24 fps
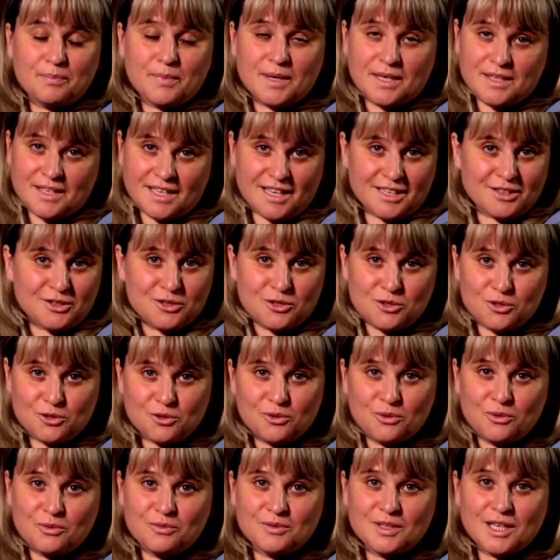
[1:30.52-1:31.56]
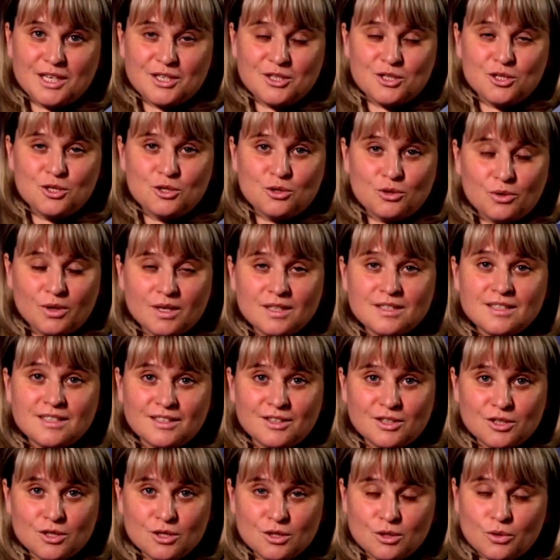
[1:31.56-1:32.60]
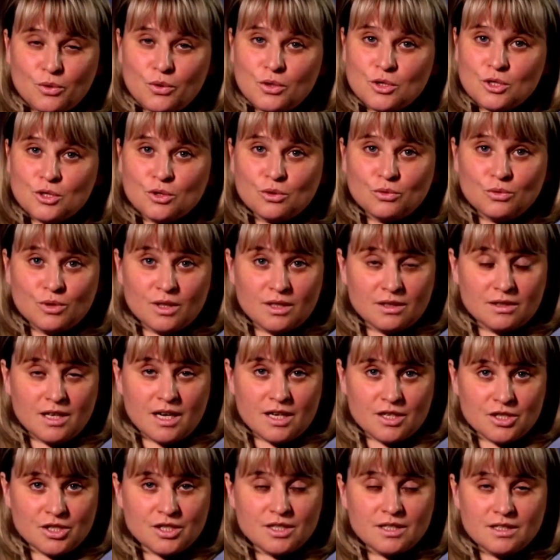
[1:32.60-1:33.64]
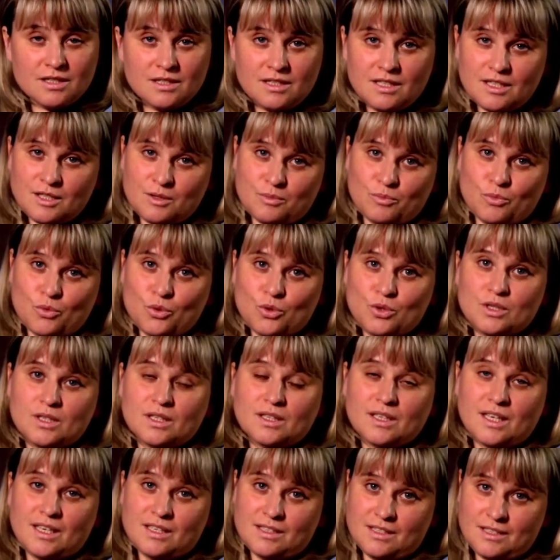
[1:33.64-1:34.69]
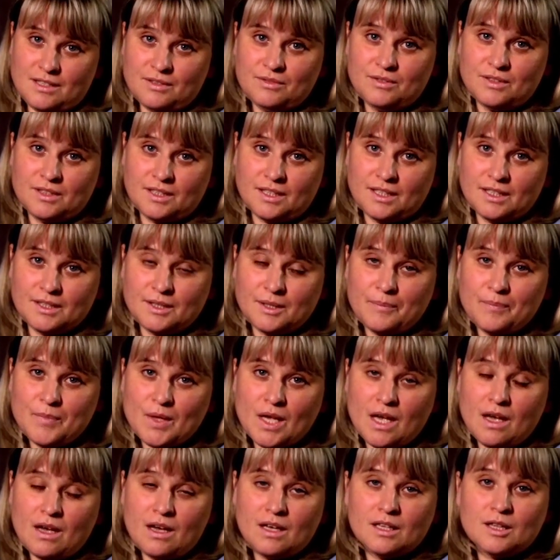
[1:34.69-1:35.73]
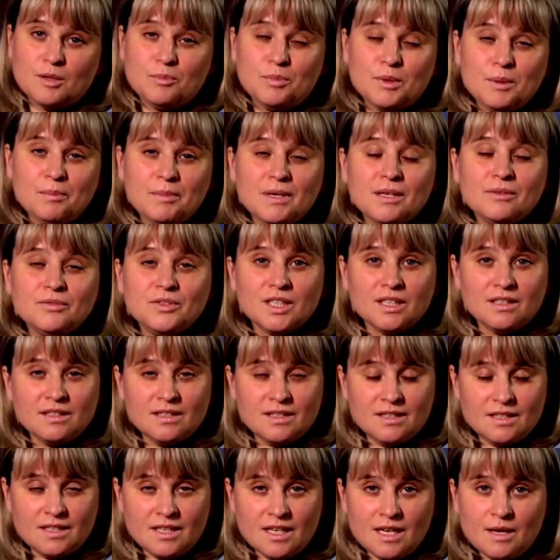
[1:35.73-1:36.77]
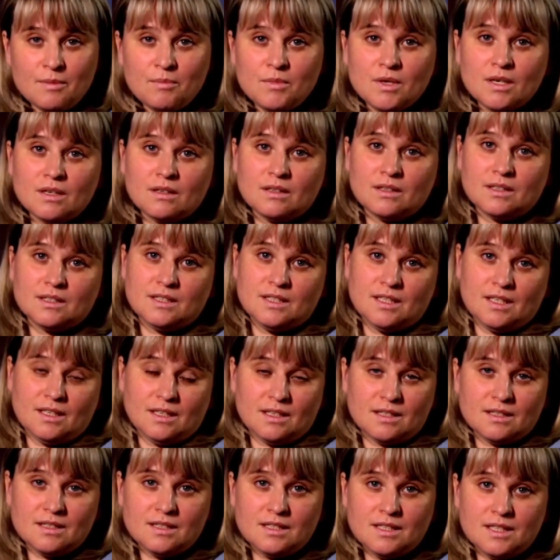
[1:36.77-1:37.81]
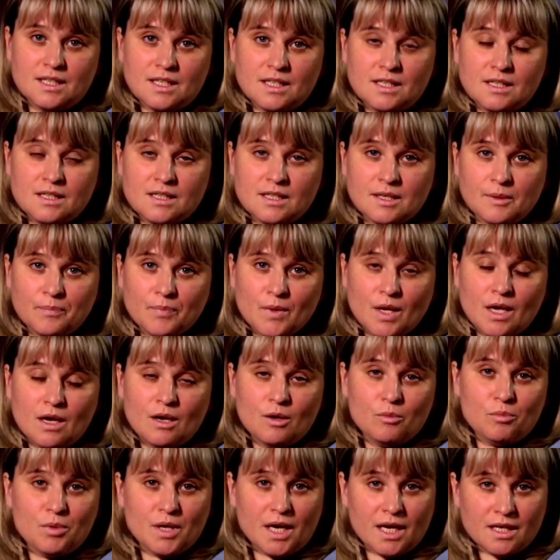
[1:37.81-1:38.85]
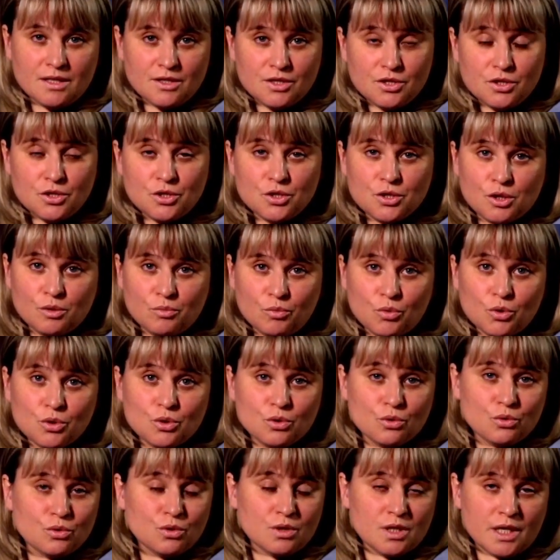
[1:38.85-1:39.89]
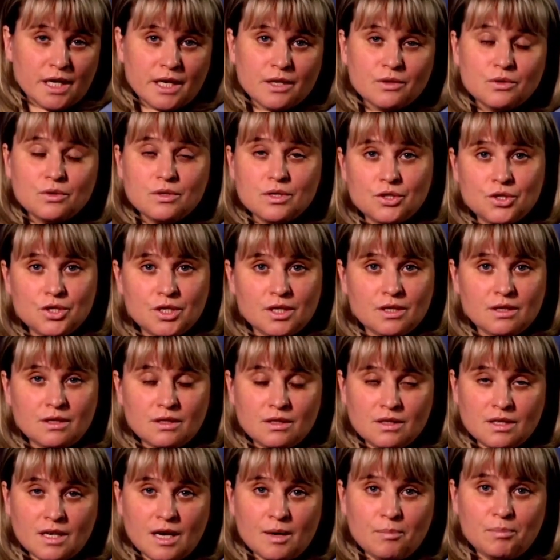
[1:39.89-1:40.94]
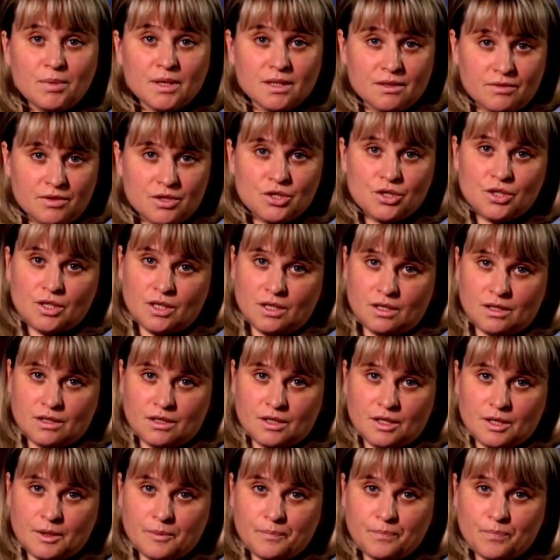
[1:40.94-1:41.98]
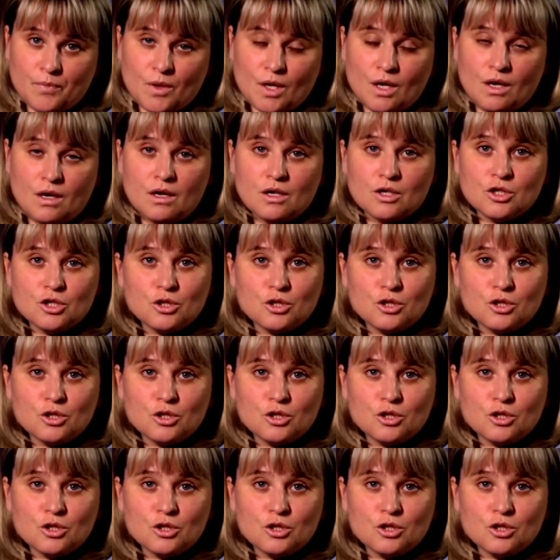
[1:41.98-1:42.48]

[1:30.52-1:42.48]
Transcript: Понятно, что в нашей ситуации это сложно, но даже здесь можно найти выход. Например, в тех семьях, где есть дети, периодически можно устраивать в течение дня подвижные игры –